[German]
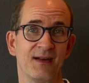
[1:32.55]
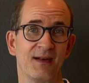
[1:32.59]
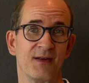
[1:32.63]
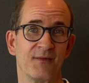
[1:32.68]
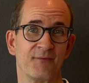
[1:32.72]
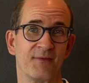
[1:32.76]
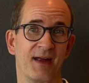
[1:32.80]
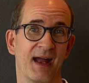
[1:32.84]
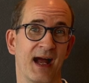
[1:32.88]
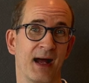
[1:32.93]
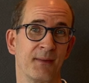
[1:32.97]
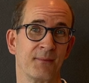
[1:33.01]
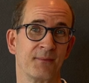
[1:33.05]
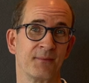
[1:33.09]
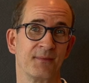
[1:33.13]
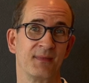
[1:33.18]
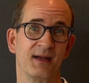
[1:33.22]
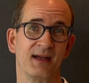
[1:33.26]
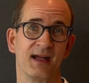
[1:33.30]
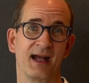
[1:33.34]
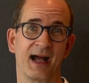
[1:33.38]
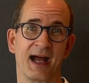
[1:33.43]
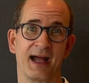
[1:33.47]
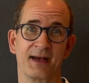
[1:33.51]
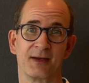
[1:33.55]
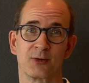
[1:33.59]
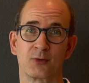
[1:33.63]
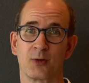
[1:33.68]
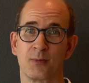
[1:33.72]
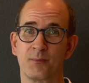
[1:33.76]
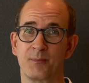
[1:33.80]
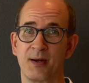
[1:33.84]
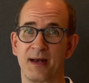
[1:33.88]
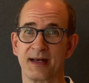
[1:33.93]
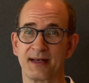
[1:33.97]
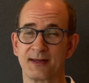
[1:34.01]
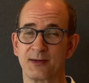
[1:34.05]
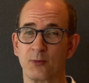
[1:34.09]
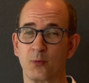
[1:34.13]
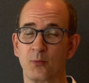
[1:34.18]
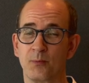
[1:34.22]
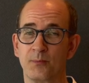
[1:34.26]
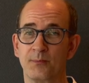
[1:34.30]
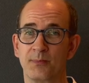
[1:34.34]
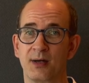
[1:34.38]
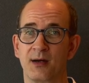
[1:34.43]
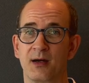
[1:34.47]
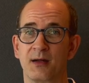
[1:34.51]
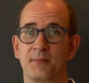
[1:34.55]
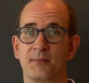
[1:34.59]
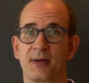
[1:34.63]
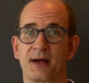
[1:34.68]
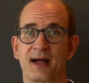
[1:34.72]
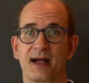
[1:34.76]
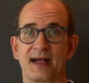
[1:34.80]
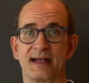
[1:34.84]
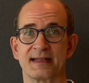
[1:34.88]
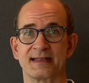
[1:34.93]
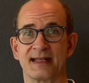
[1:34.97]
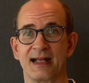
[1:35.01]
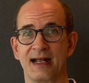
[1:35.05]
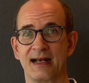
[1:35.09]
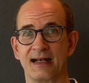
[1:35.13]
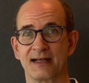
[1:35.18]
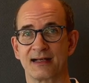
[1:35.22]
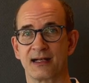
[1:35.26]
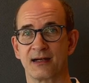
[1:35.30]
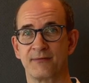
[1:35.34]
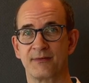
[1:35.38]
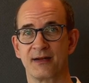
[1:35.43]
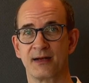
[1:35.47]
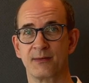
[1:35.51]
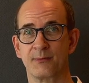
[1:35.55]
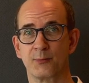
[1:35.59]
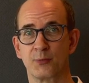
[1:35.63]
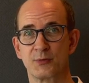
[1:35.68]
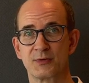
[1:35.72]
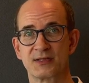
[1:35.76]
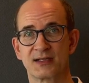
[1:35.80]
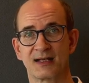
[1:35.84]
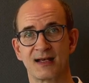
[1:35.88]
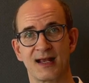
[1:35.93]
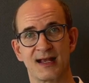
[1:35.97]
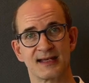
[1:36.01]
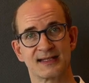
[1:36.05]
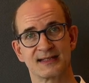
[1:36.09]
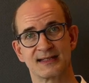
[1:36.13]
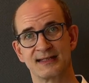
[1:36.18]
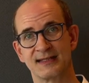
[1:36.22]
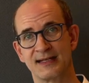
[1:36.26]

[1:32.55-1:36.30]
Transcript: Wir haben einen kompletten Umbau im Bereich der Lkw- und Busklassen.